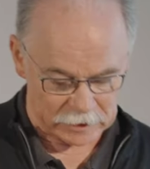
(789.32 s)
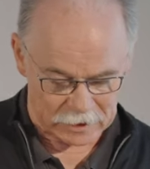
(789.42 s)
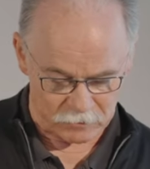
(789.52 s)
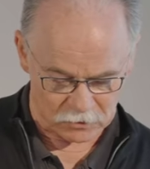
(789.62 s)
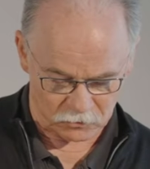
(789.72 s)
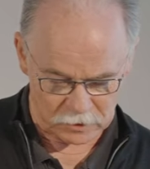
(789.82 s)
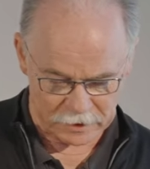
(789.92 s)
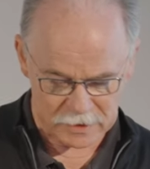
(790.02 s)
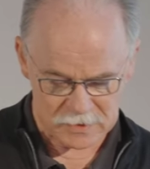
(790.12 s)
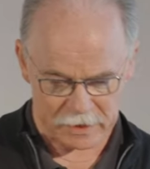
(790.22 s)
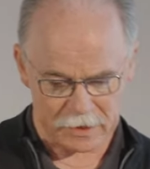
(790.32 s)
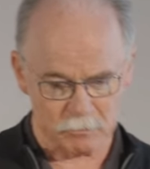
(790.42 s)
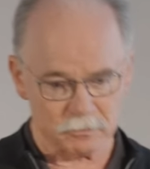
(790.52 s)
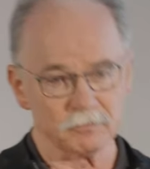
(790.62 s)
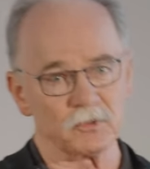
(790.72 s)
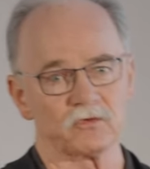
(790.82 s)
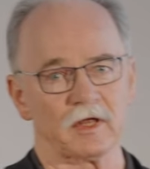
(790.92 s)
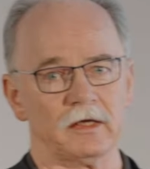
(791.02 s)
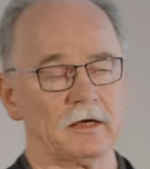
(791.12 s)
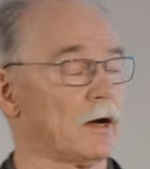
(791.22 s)
klar, wenn das hier heißt, ein bis
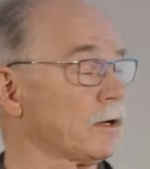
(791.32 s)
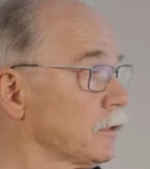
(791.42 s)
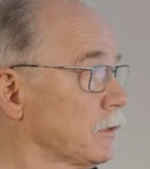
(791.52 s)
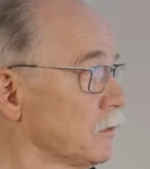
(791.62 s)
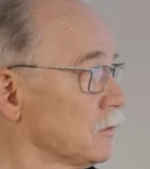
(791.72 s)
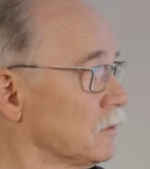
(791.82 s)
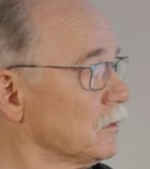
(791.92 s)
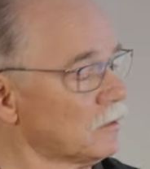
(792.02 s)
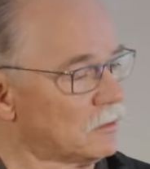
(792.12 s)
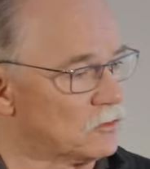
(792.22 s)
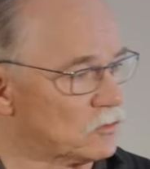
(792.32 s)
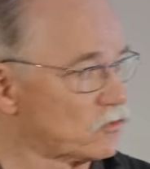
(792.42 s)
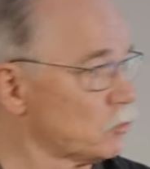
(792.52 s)
drei Jahre diese